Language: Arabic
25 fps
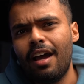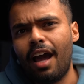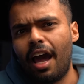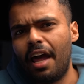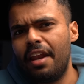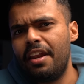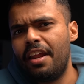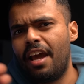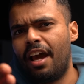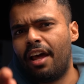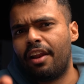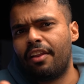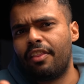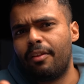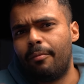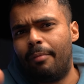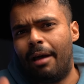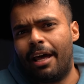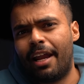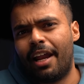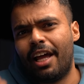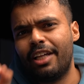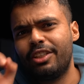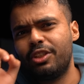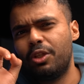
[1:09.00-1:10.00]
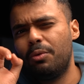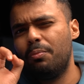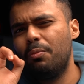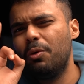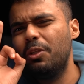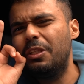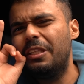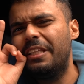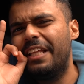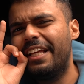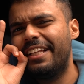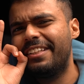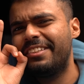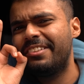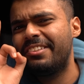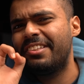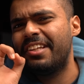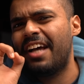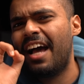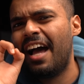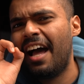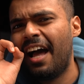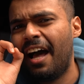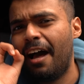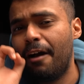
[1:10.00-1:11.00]
خلني اعرضه بحراج لمدة
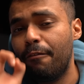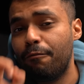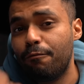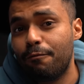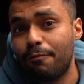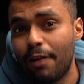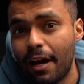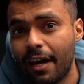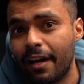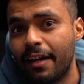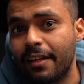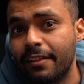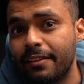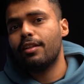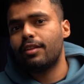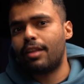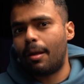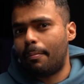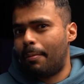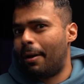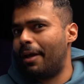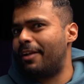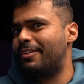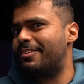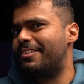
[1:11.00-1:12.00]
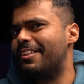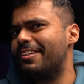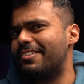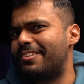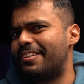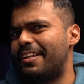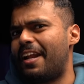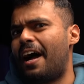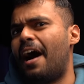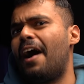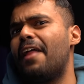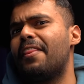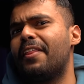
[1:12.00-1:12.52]
ساعة فقط طبعا السلسلة